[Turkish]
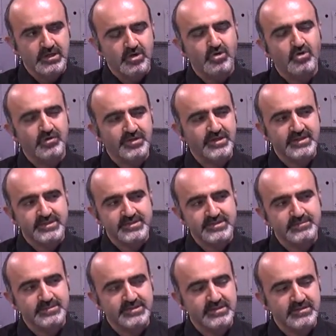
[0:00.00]
Onlar da
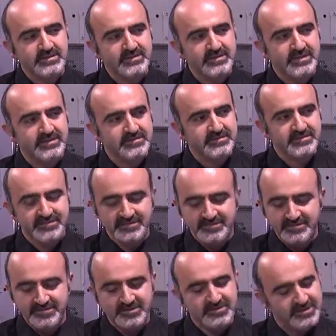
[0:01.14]
aslında bize hani
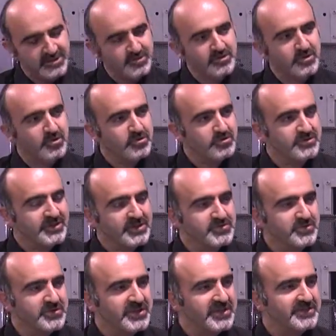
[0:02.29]
e, deniyor öldükten
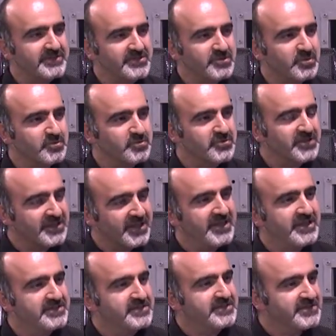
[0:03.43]
sonra eliniz konuşacak,
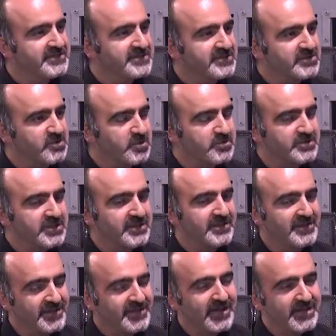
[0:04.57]
ayağınız sizin için konuşacak.
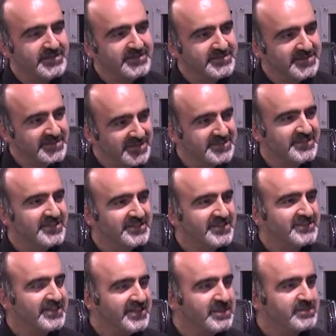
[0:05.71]
Aslında
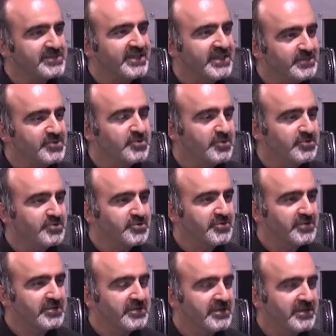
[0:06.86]
yaşarken de elimiz ayağımız konuşuyor.
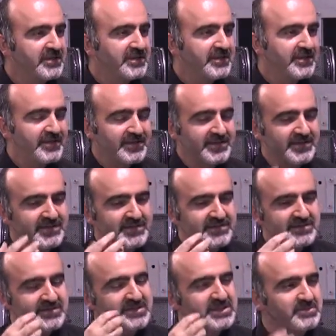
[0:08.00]
Ee,
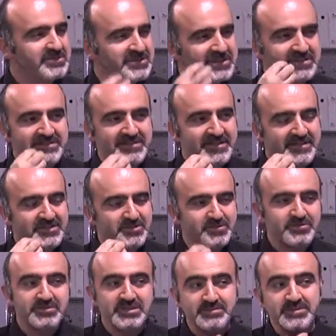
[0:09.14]
kimin dilinde yara
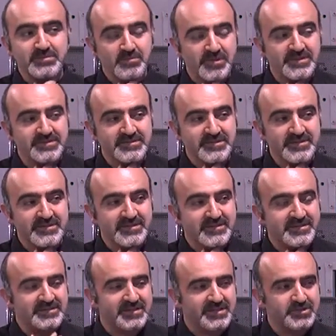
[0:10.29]
çıkıyor, kiminin boğazında
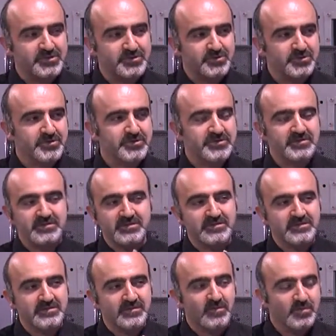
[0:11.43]
yara çıkıyor.
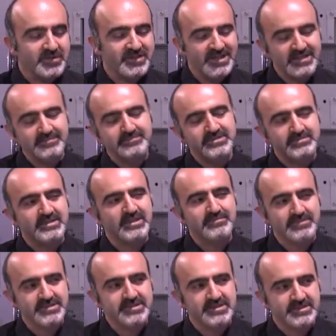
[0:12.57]
bunlar her biri birer
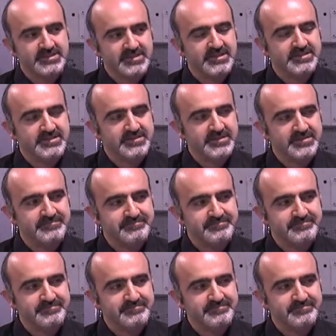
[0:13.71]
mesaj esasında.